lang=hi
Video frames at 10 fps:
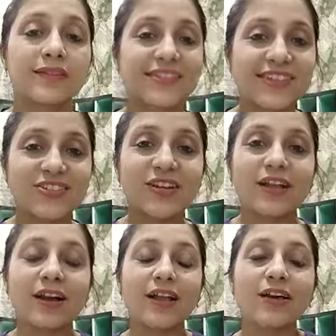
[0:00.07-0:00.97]
सत
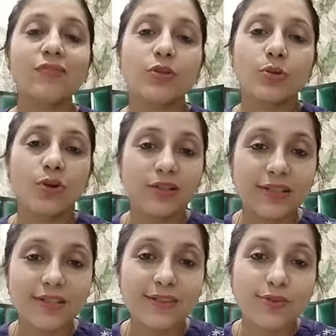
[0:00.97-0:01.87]
श्रीकाल हव यू ऑल
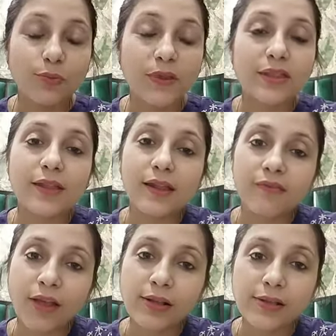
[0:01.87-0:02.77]
दिस इज़ रुपिंदर
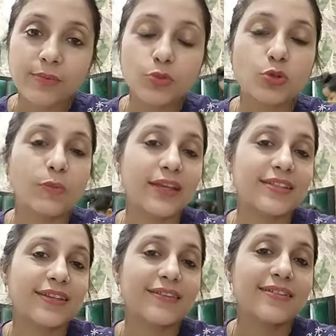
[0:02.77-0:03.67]
एंड वेलकम टू माय
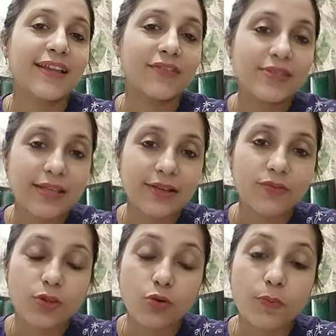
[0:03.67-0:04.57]
चैनल लाइफ स्किल
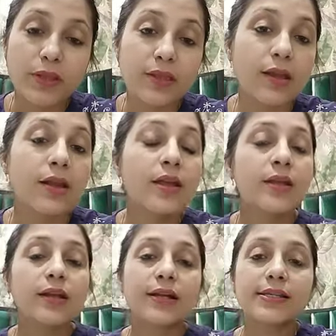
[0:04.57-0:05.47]
विद रुपिंदर
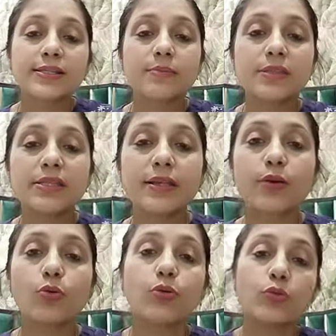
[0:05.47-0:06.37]
कई समय से
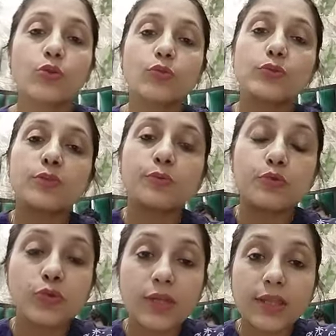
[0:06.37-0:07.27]
ना कोई कोई लोग मुझसे
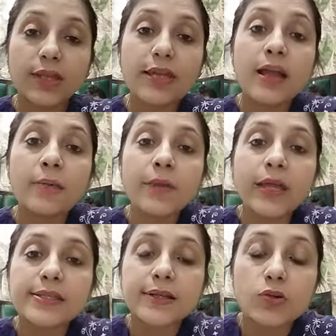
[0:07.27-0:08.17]
पूछ रहे थे कि हम
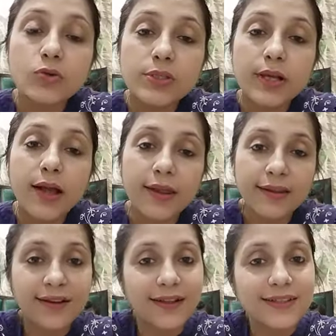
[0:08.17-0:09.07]
ऐसा कौन सा
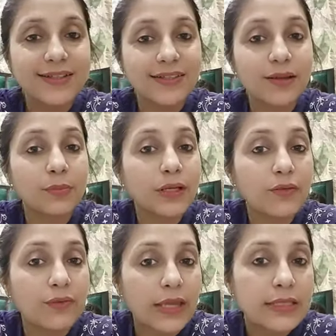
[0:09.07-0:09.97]
खाना खाएं जिससे हमारा
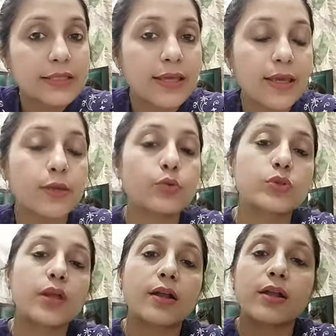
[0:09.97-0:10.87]
वेट गेन हो
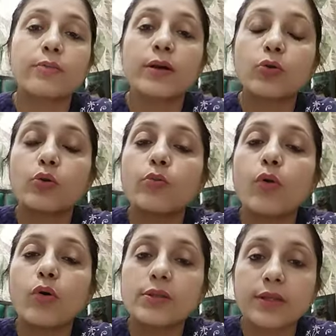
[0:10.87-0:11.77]
जाए कई बार कोई
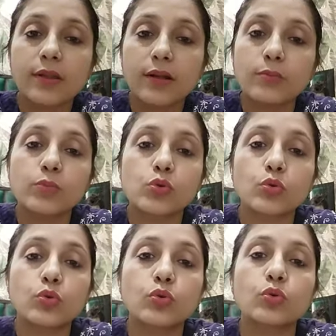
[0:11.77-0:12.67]
बहुत ज़्यादा
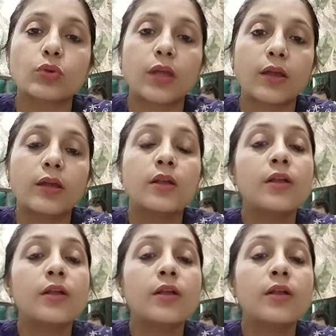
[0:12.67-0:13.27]
कमज़ोर होता है